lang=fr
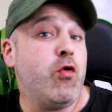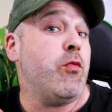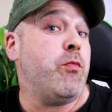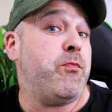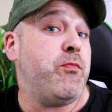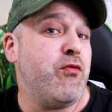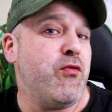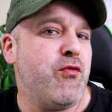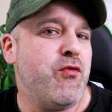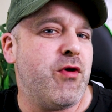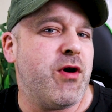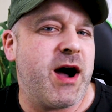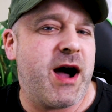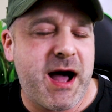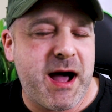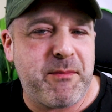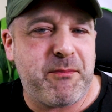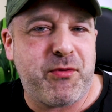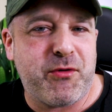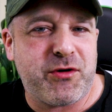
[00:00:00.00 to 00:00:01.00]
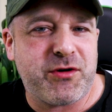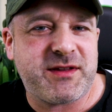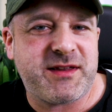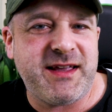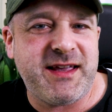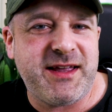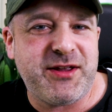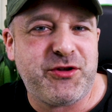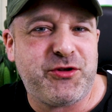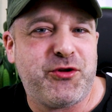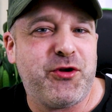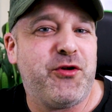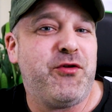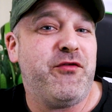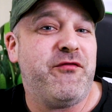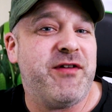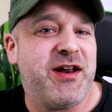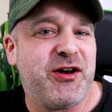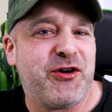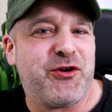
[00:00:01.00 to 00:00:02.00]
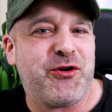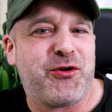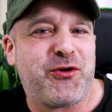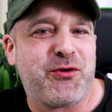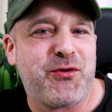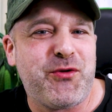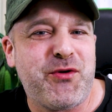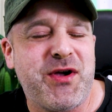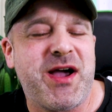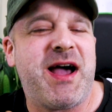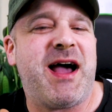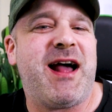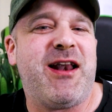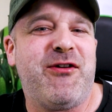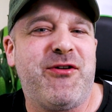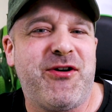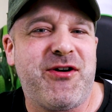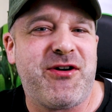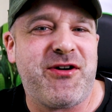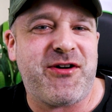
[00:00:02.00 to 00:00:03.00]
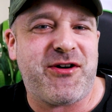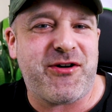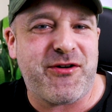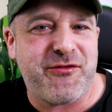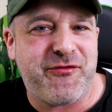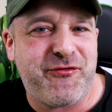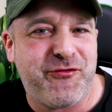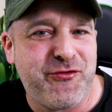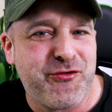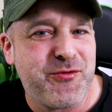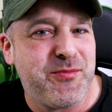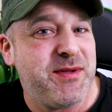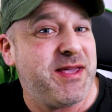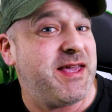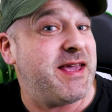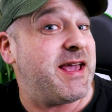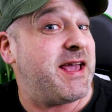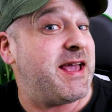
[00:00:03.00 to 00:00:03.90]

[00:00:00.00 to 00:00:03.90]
ou pour apporter de nouvelles recrues à leurs fourmis